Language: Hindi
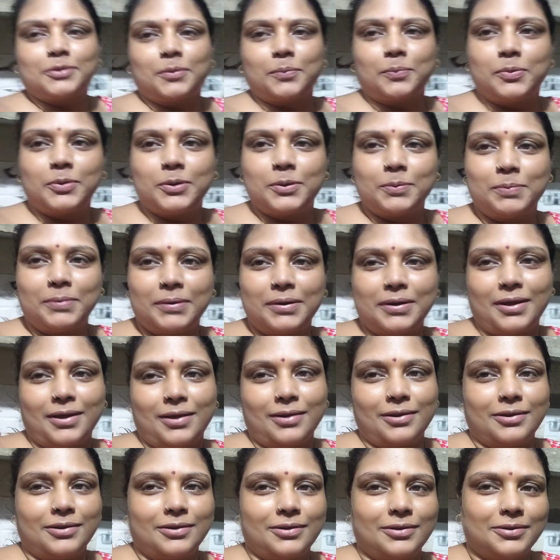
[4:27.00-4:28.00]
फिर बना
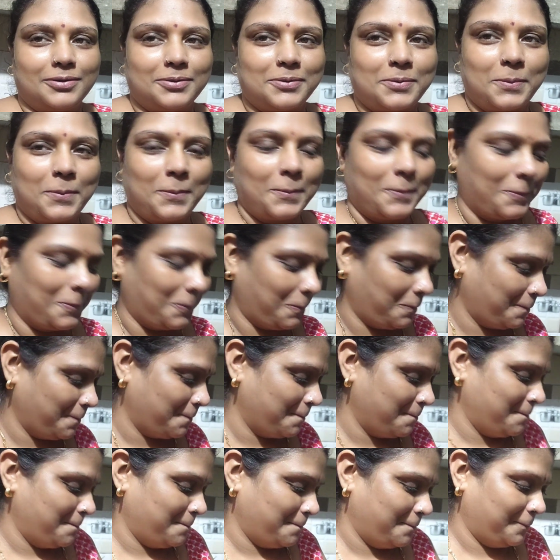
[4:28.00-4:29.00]
रहे
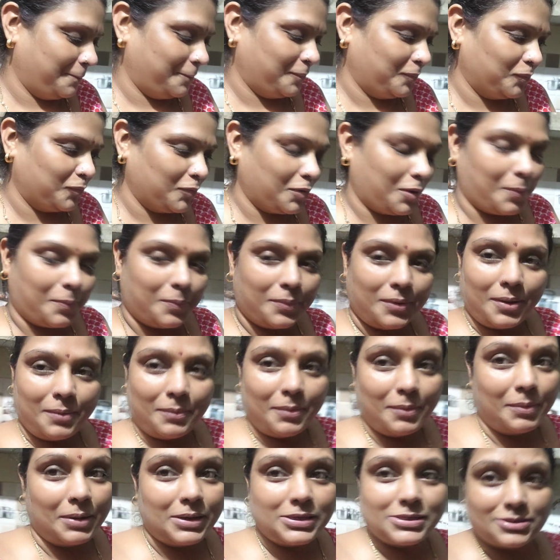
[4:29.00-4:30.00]
हैं अपना
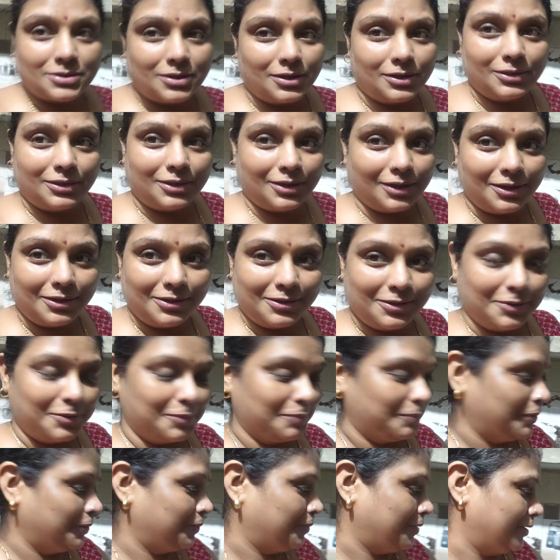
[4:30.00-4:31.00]
में वास्कत था
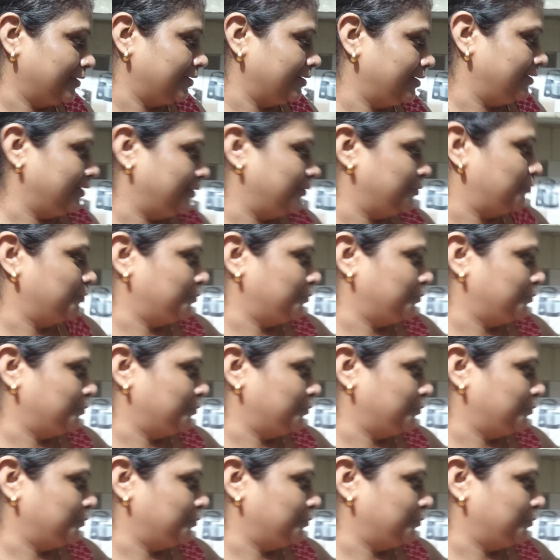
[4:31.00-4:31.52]
भगवान करेंगे